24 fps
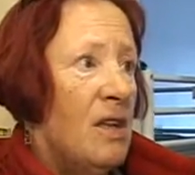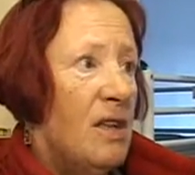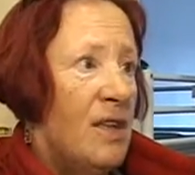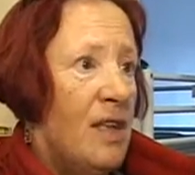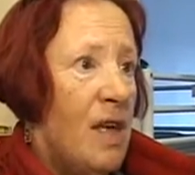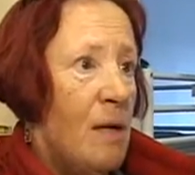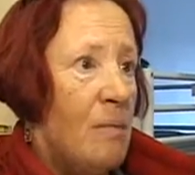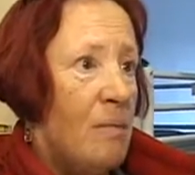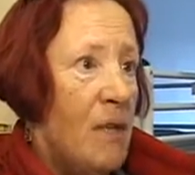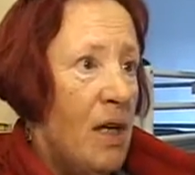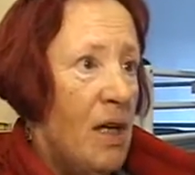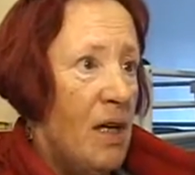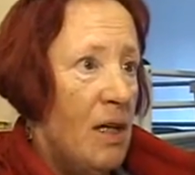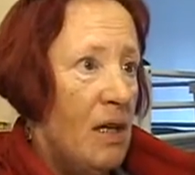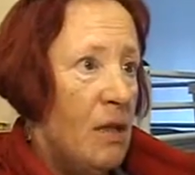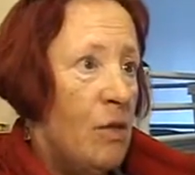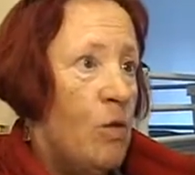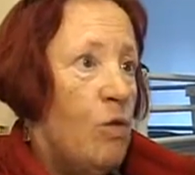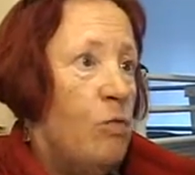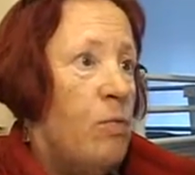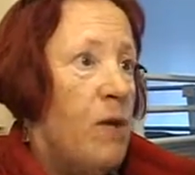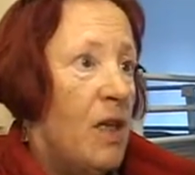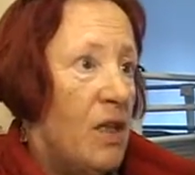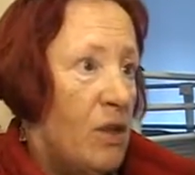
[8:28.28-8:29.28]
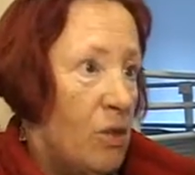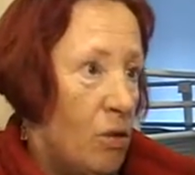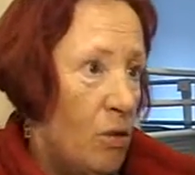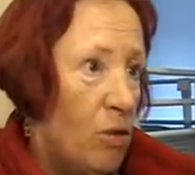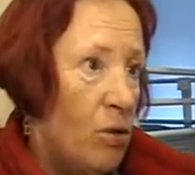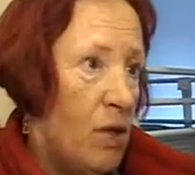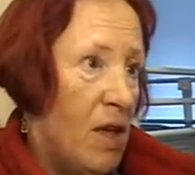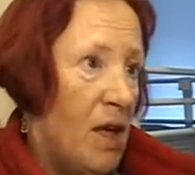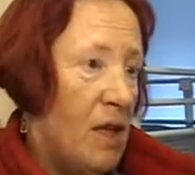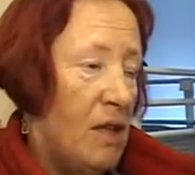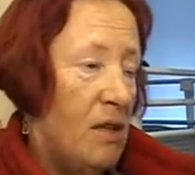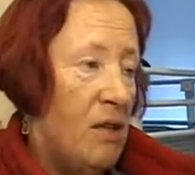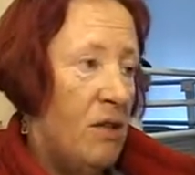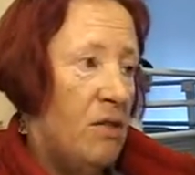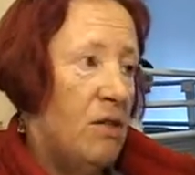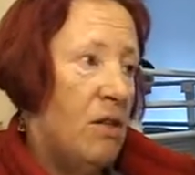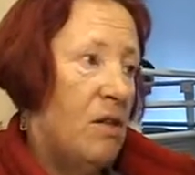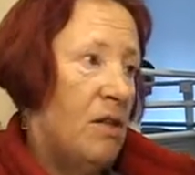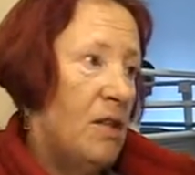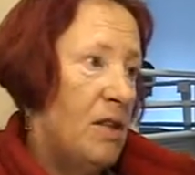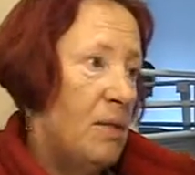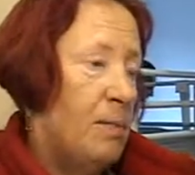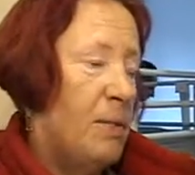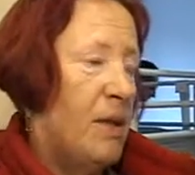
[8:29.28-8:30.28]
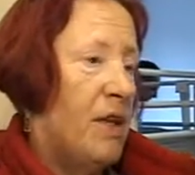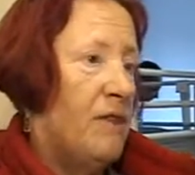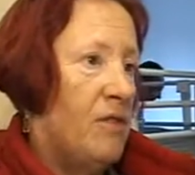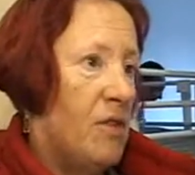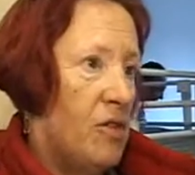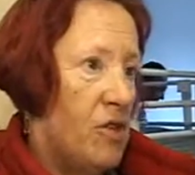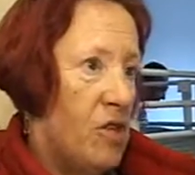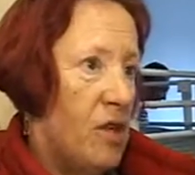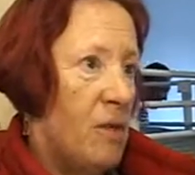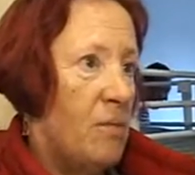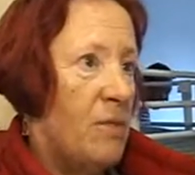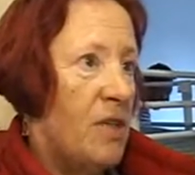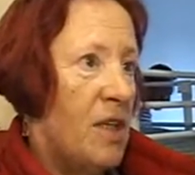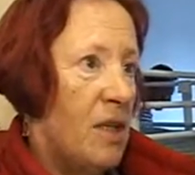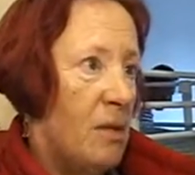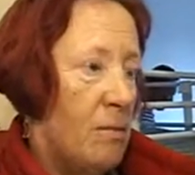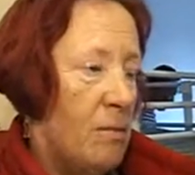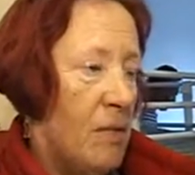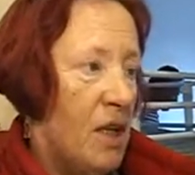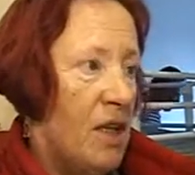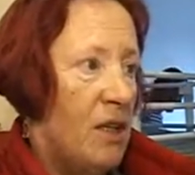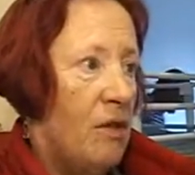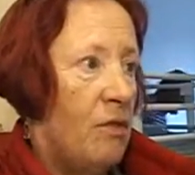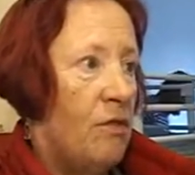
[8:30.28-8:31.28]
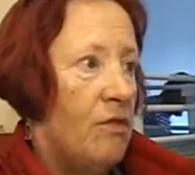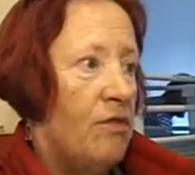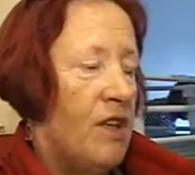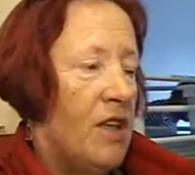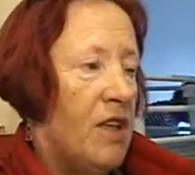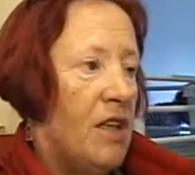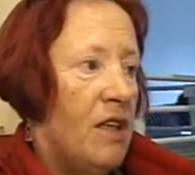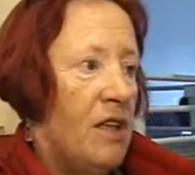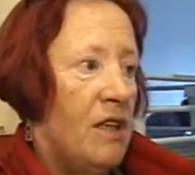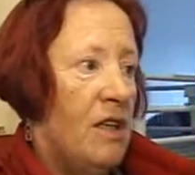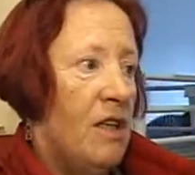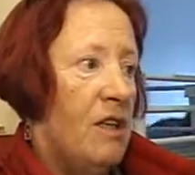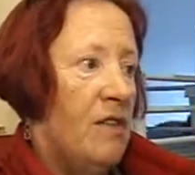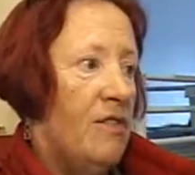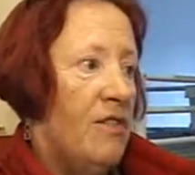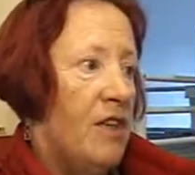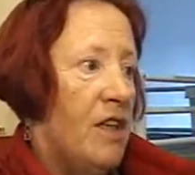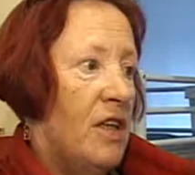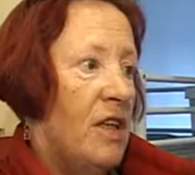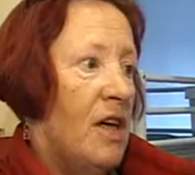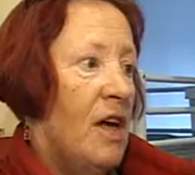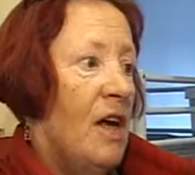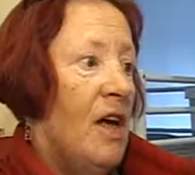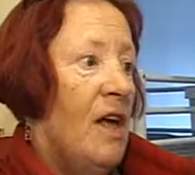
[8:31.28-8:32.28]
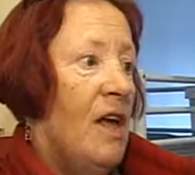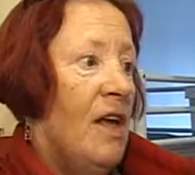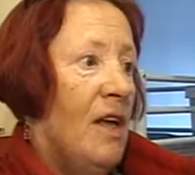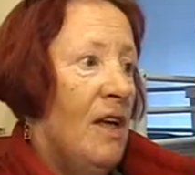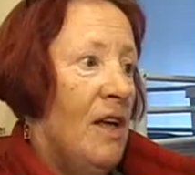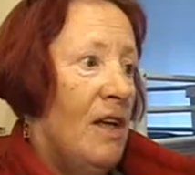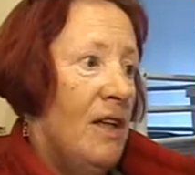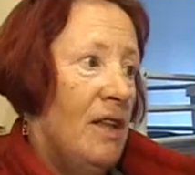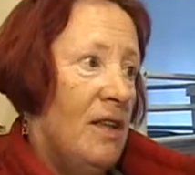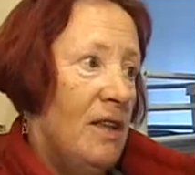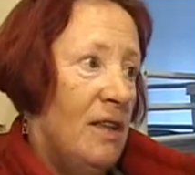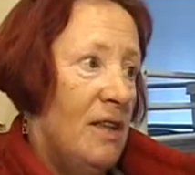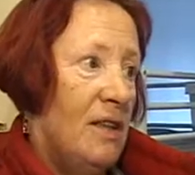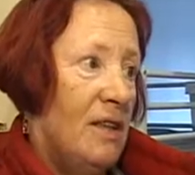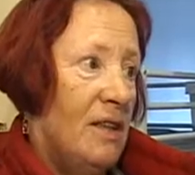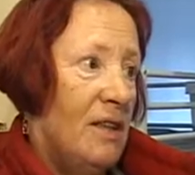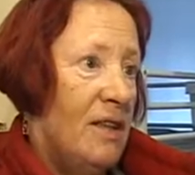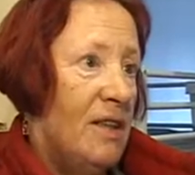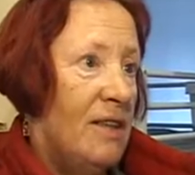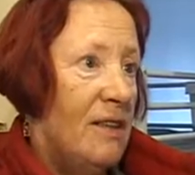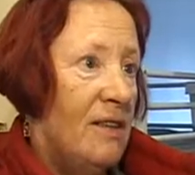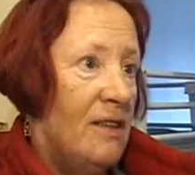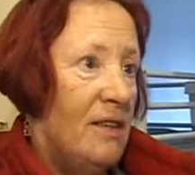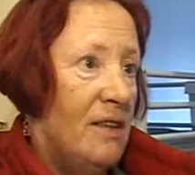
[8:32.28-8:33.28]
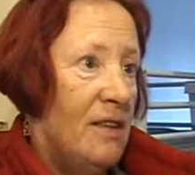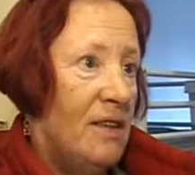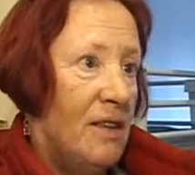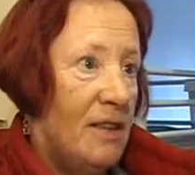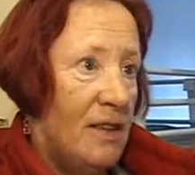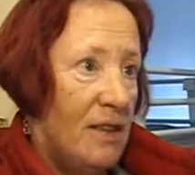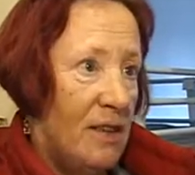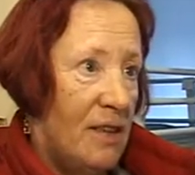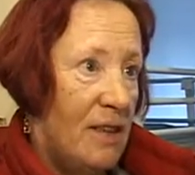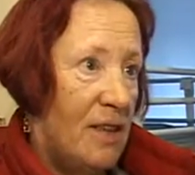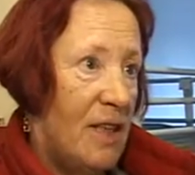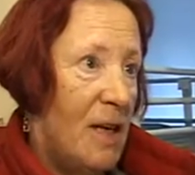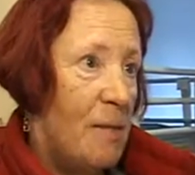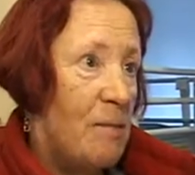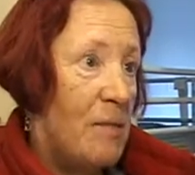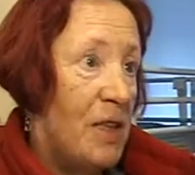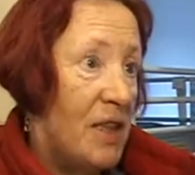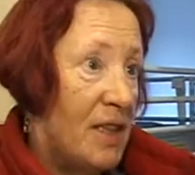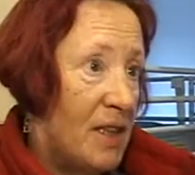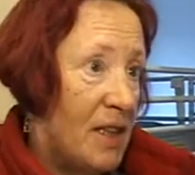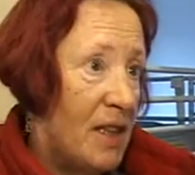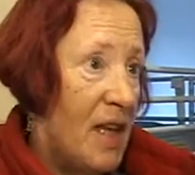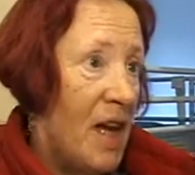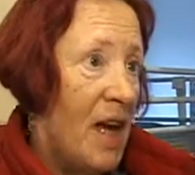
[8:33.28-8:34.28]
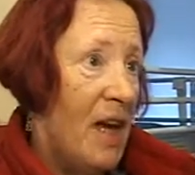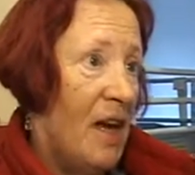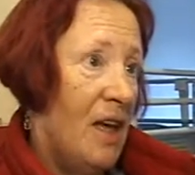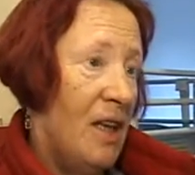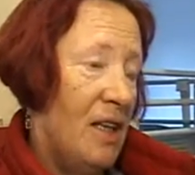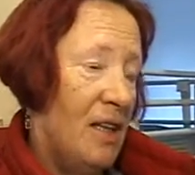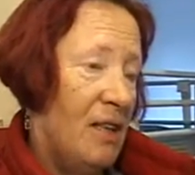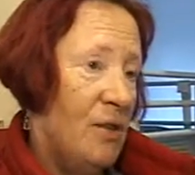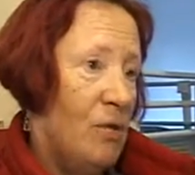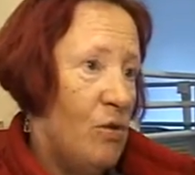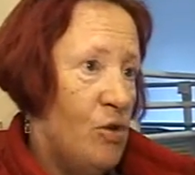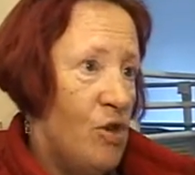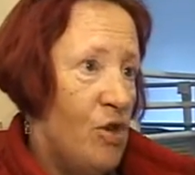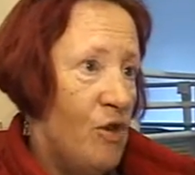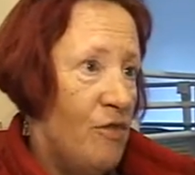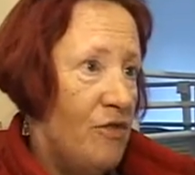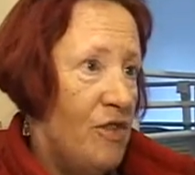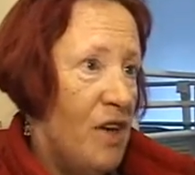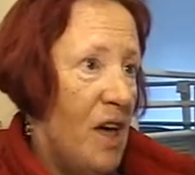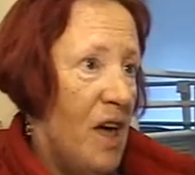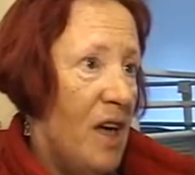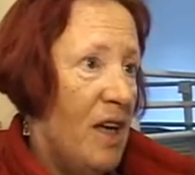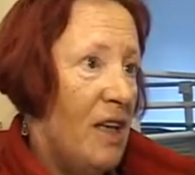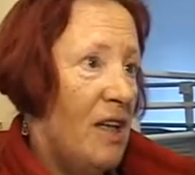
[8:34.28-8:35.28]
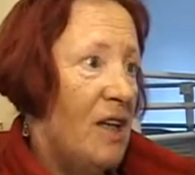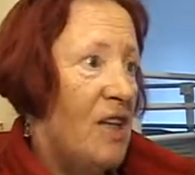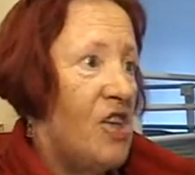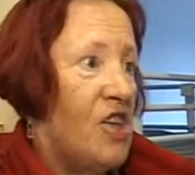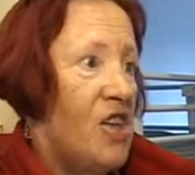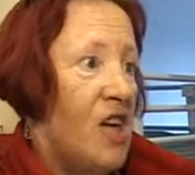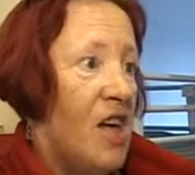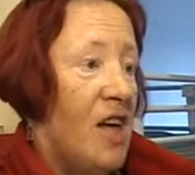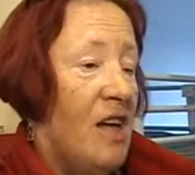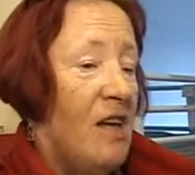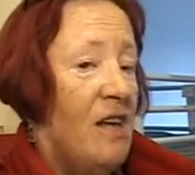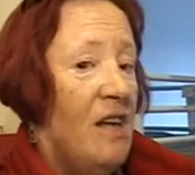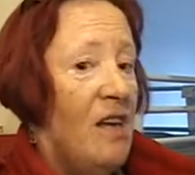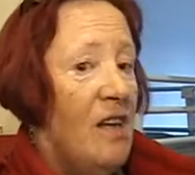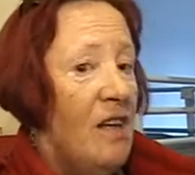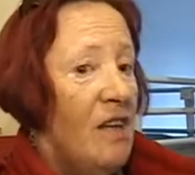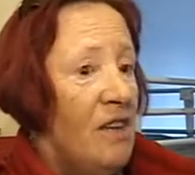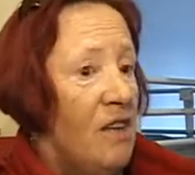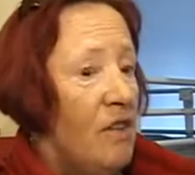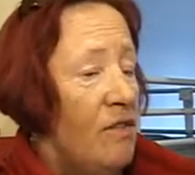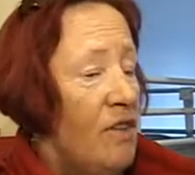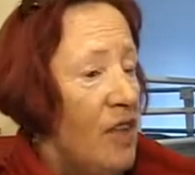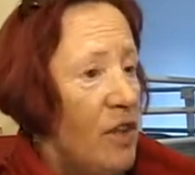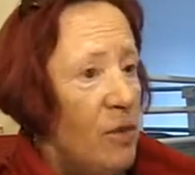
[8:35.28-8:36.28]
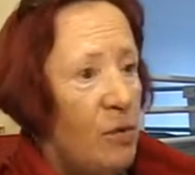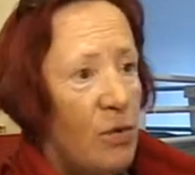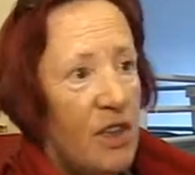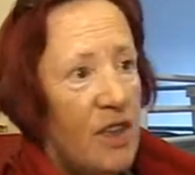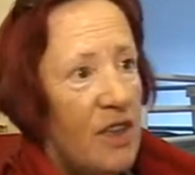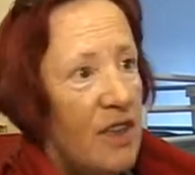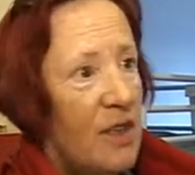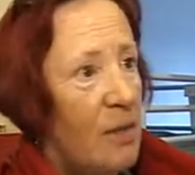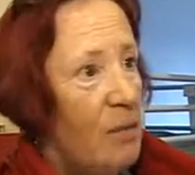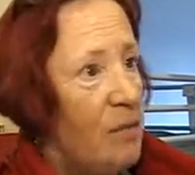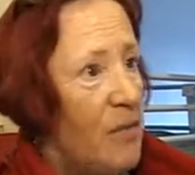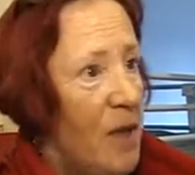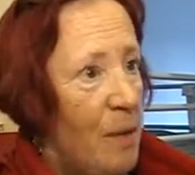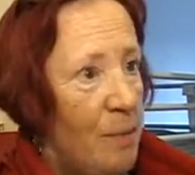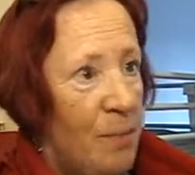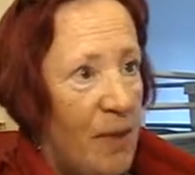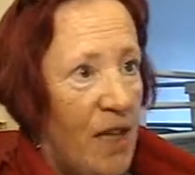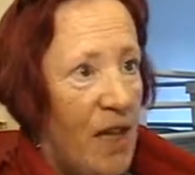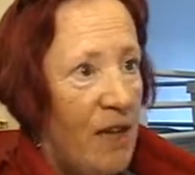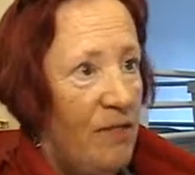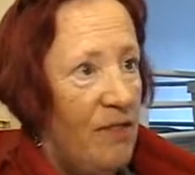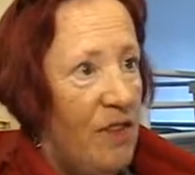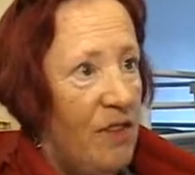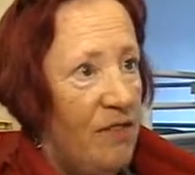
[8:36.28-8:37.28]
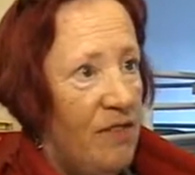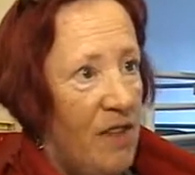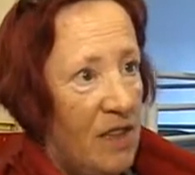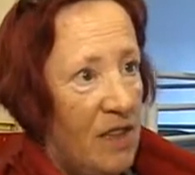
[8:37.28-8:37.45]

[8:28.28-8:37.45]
Sama kubatura no to jest prawie 800 metrów kwadratowych Y, y, same sale dużo większe. No warunki są naprawdę